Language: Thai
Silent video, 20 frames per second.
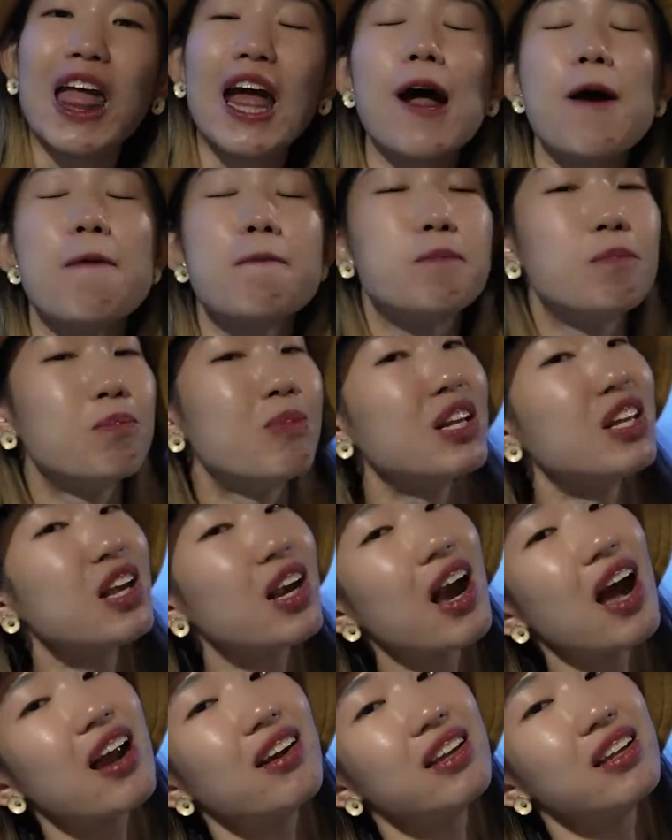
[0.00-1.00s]
กับบรรยา
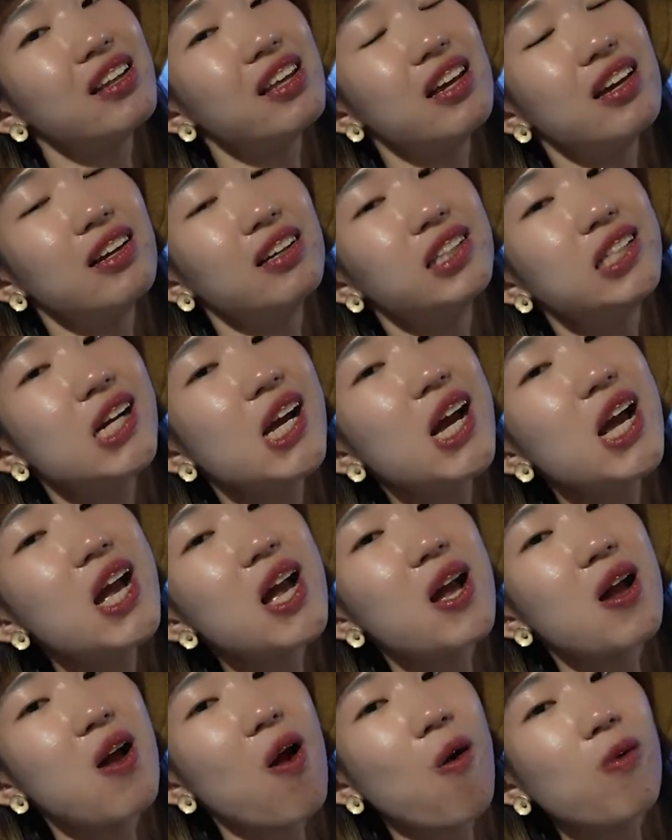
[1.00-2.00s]
กาศดีๆที่
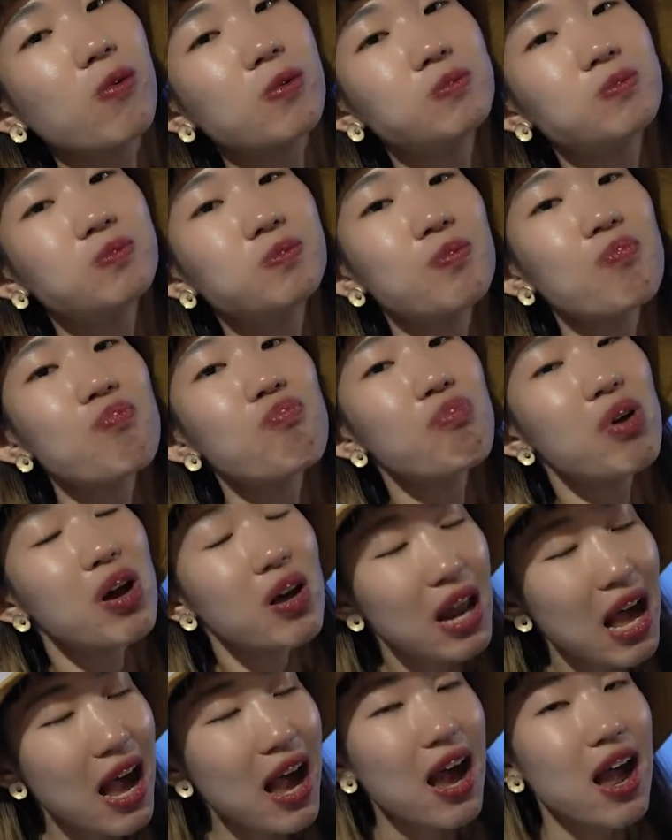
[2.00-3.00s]
เบล
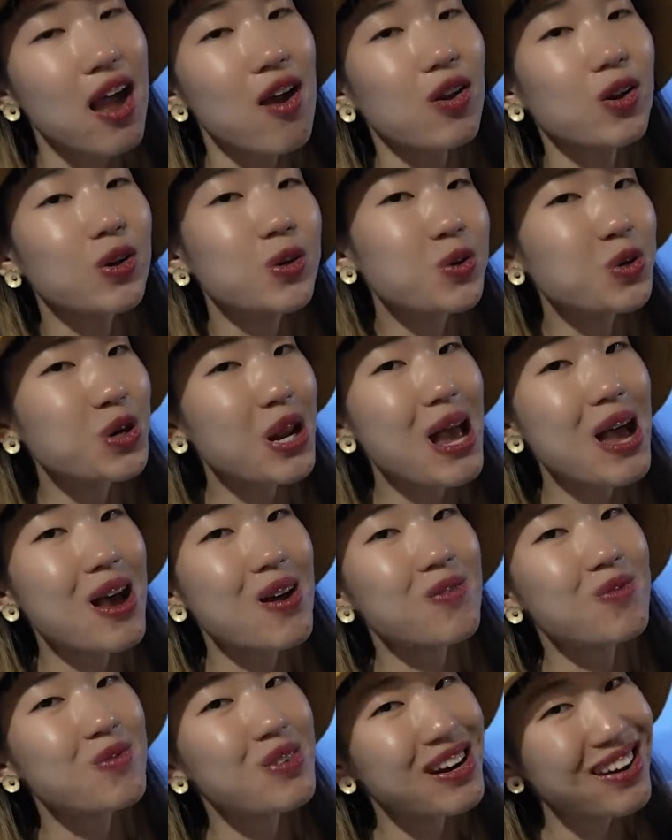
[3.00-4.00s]
ล่าลูน่า
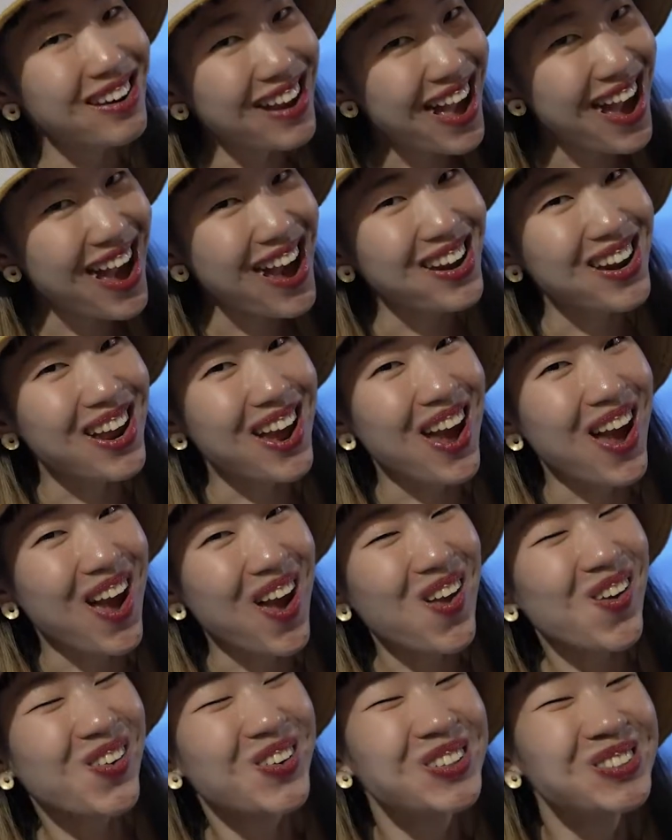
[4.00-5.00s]
วิลล่านะคะ
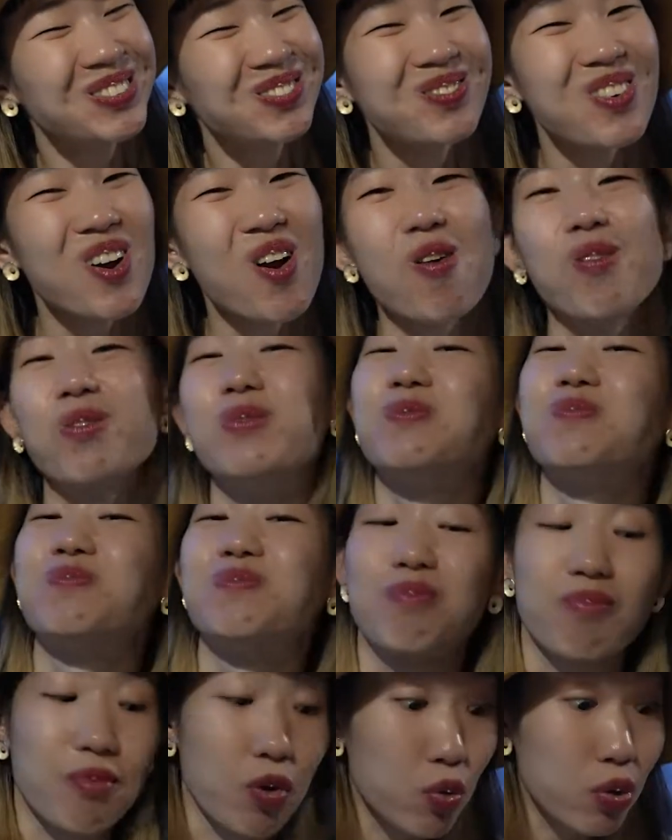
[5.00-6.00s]

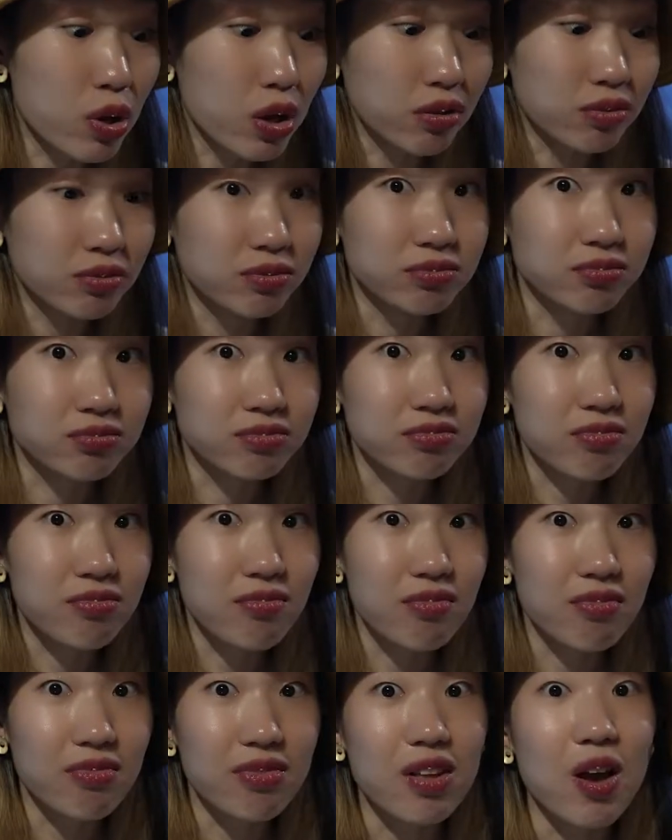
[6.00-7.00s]
อุ้ย
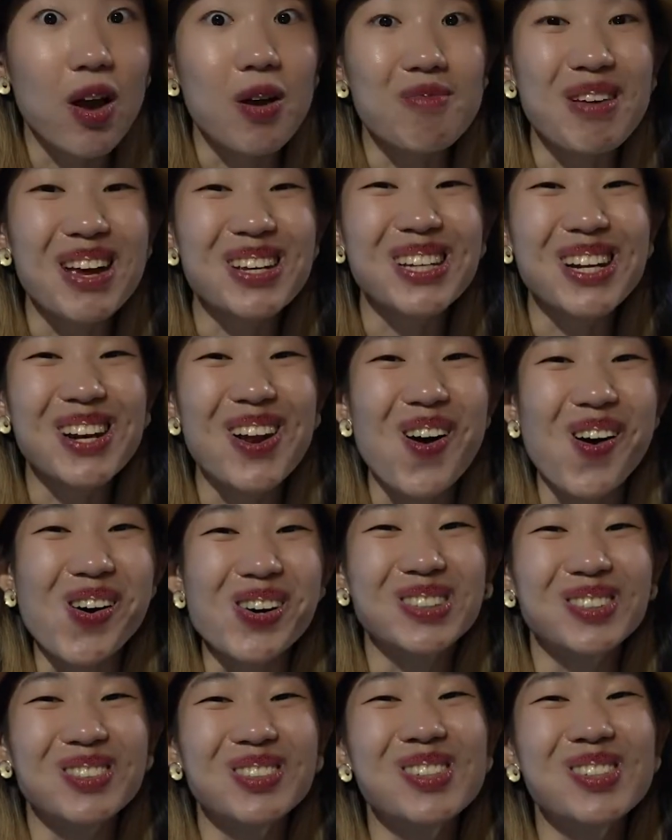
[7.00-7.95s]
ดอยแม่สลอง